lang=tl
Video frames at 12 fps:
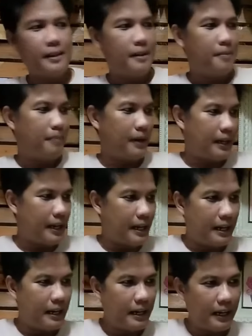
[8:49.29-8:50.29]

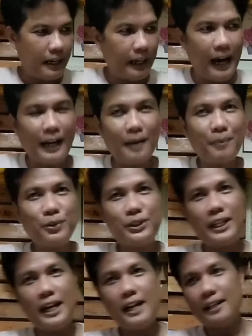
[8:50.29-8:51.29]
Pagka kaharap ko
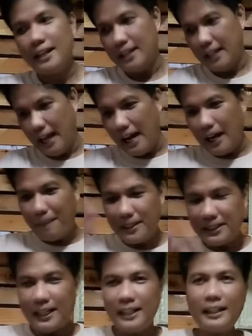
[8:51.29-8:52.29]
sila,
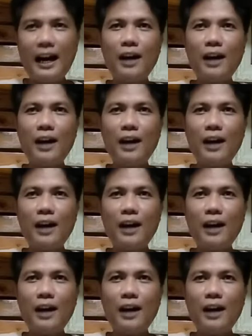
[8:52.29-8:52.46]
nakakapagsalita